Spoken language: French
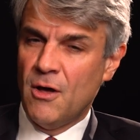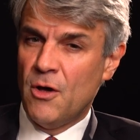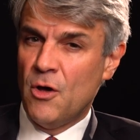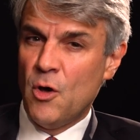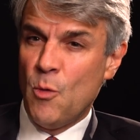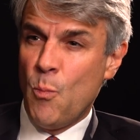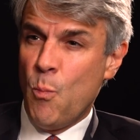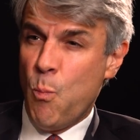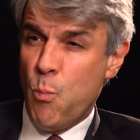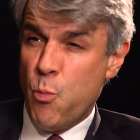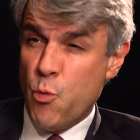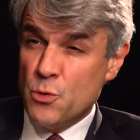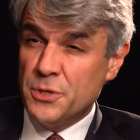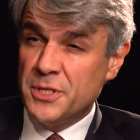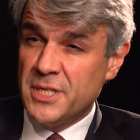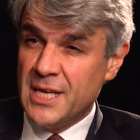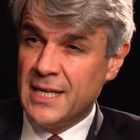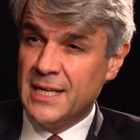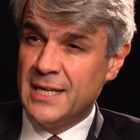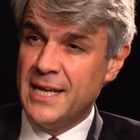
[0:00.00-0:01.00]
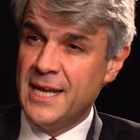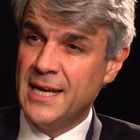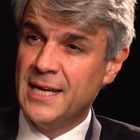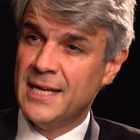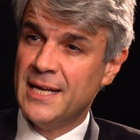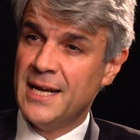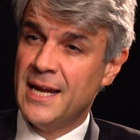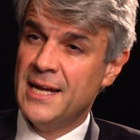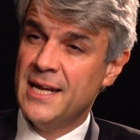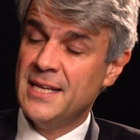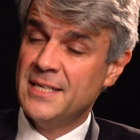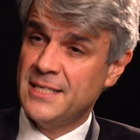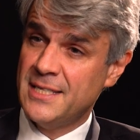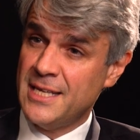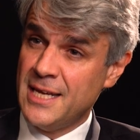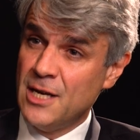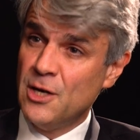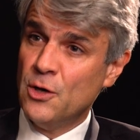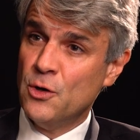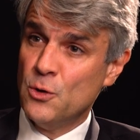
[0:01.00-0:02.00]
euh, plus cyclique, les
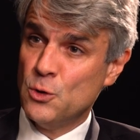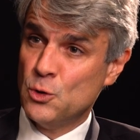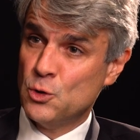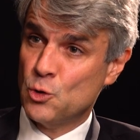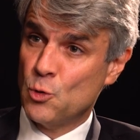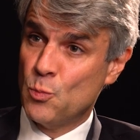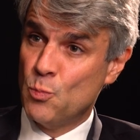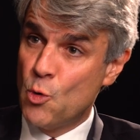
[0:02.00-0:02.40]
cycles sont